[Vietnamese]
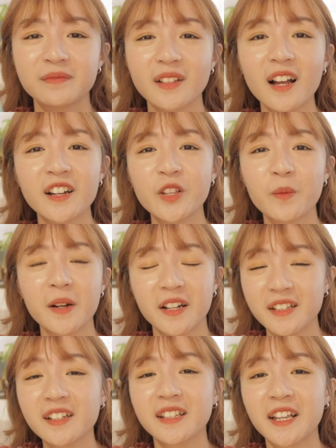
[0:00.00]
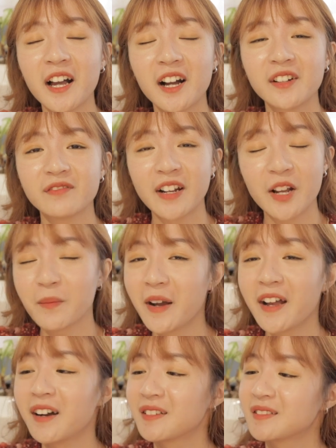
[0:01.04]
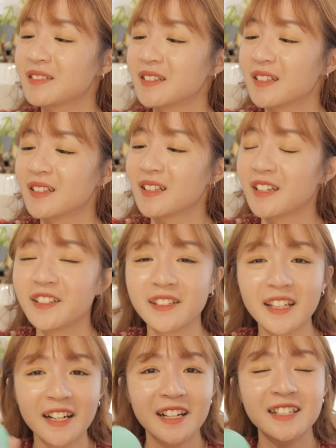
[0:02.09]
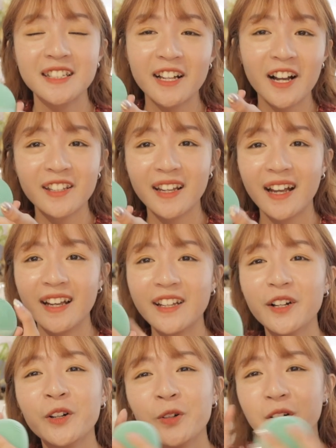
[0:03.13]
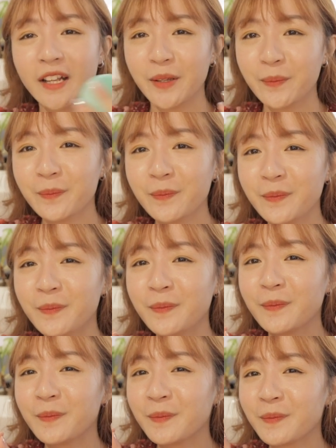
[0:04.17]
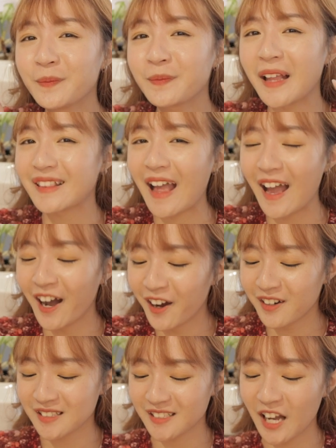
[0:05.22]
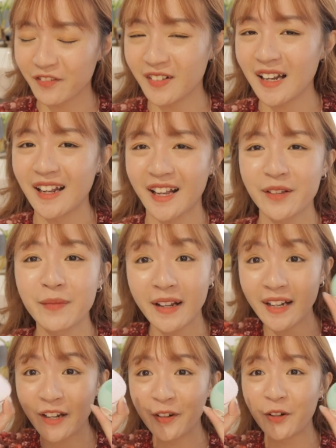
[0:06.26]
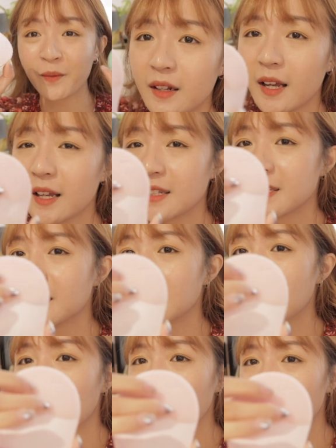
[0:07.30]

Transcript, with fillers: đó, nói chung là nó tân tiến hơn và nó mới hơn, thì đương nhiên là nó sẽ có những cái ưu điểm tà tà hơn so với lại là cái máy này rồi đúng không? Đây, Gà sẽ đưa gần